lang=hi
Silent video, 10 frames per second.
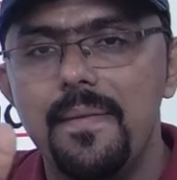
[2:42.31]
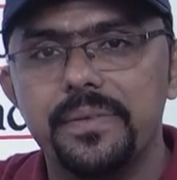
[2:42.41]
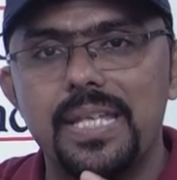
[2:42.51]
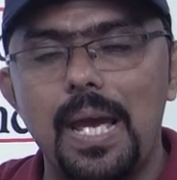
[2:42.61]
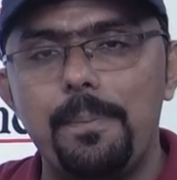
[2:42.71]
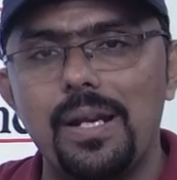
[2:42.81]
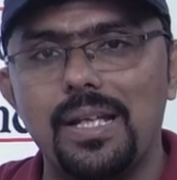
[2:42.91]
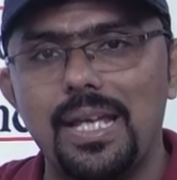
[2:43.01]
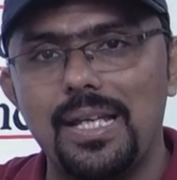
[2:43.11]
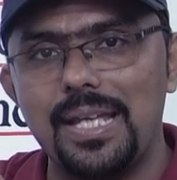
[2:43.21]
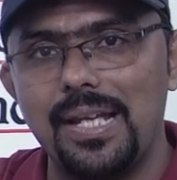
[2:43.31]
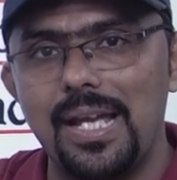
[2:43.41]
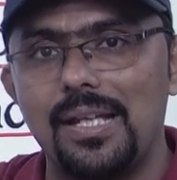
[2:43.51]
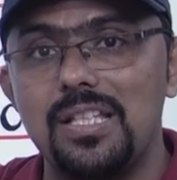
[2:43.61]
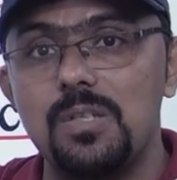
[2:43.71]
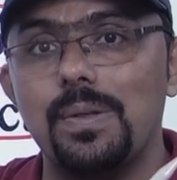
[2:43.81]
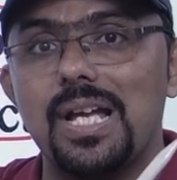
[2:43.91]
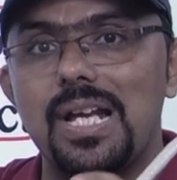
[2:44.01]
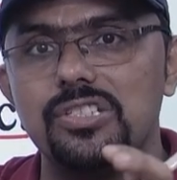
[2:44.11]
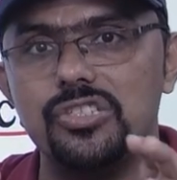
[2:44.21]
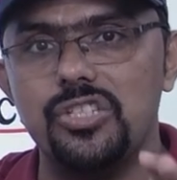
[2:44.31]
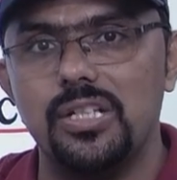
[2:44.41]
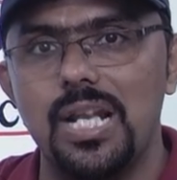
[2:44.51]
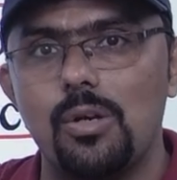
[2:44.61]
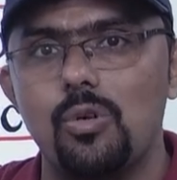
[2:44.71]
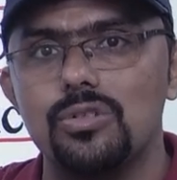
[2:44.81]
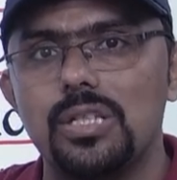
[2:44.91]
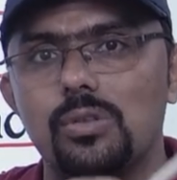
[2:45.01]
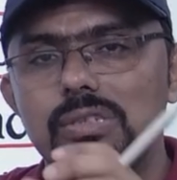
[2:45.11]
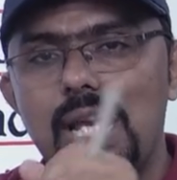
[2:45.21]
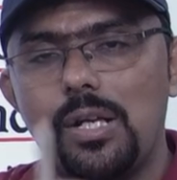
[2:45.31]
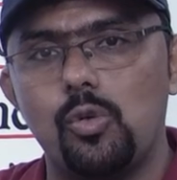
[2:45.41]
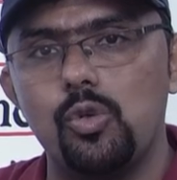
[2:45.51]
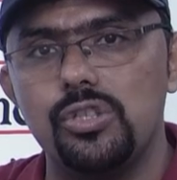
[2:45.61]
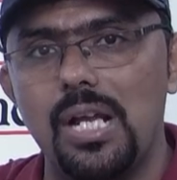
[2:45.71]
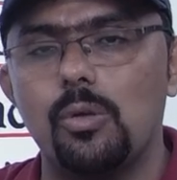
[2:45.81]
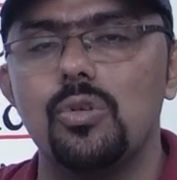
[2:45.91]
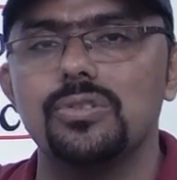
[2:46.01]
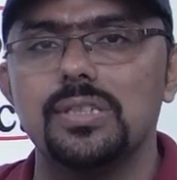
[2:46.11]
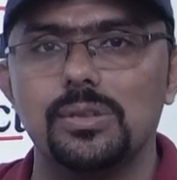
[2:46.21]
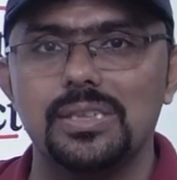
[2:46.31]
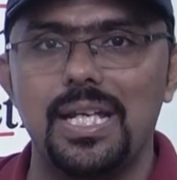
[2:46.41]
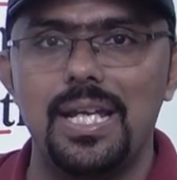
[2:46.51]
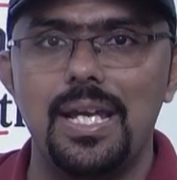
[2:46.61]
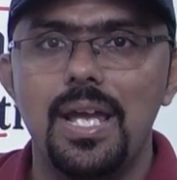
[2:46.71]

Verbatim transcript: क्या फर्क है क्या क्या किस प्रकार से चिकना कौन सा होता है खुरदरा कौन सा होता है